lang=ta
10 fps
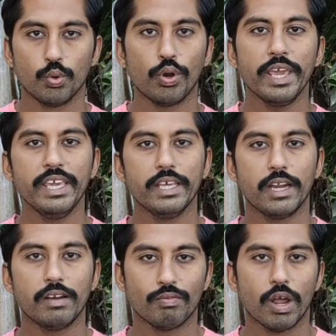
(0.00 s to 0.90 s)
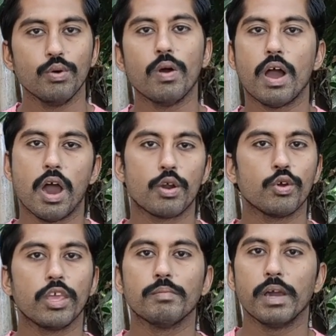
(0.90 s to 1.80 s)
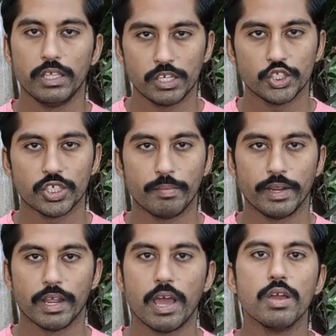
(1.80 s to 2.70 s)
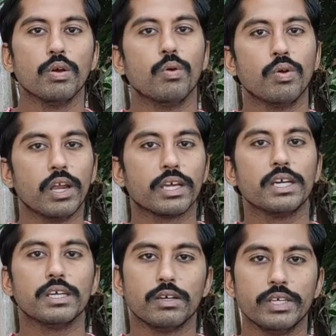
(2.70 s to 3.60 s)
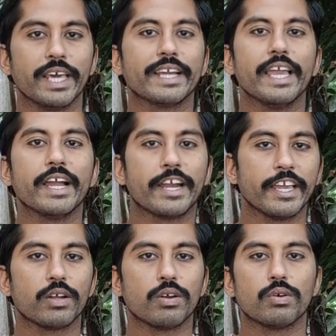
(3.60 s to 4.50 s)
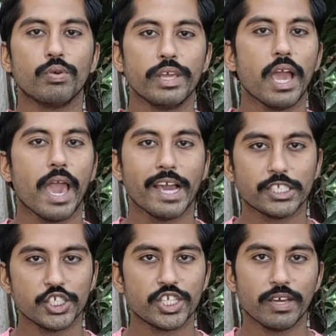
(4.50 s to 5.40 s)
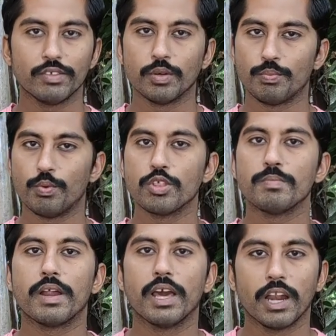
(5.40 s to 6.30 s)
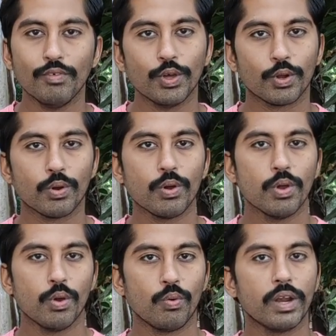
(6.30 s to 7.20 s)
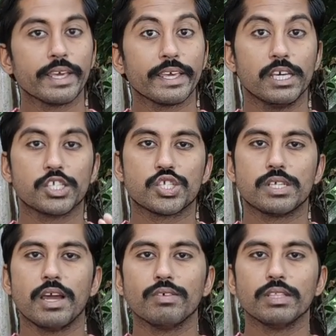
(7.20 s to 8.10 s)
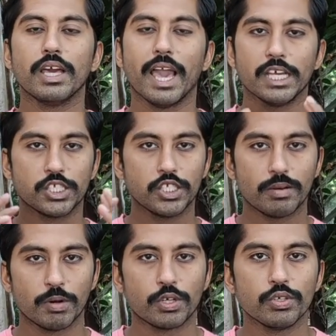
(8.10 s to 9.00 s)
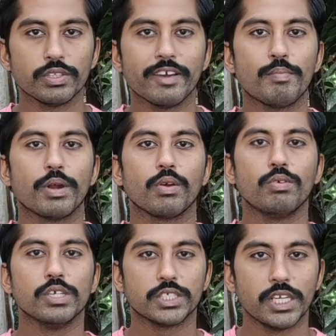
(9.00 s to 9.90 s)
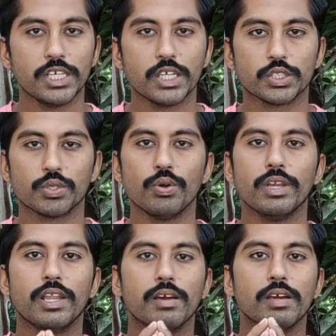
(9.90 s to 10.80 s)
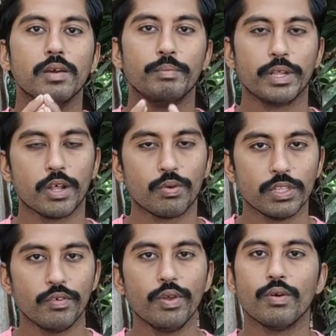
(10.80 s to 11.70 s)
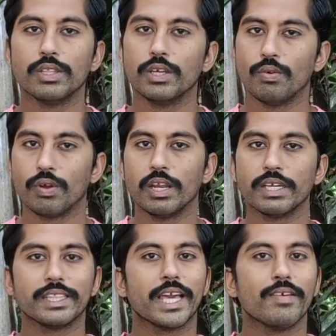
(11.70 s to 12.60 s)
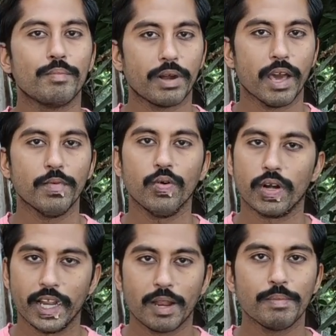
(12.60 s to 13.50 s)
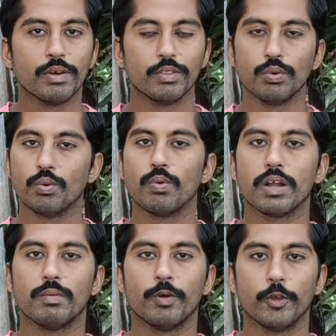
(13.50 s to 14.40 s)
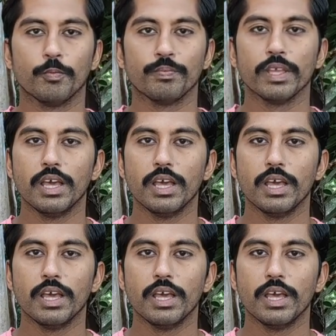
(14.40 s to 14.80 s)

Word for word: நுரையீரல் வலுவா ஆரோக்கியமா இருந்துச்சு அப்படின்னா உங்களுக்கு இயற்கையா கிடைக்கக்கூடிய ஆக்சிஜனே வந்து போதுமான அளவு இருக்கும் உங்களுக்கு எக்ஸ்ட்ரா வந்து ஆக்சிஜன் மட்டும் தேவைப்படக்கூடிய சிலிண்டர்ஸோ இல்ல பிறர் உதவியோ வந்து உங்களுக்கு தேவைப்படாம ஒரு நிலைமையை வந்து உருவாக்க முடியும்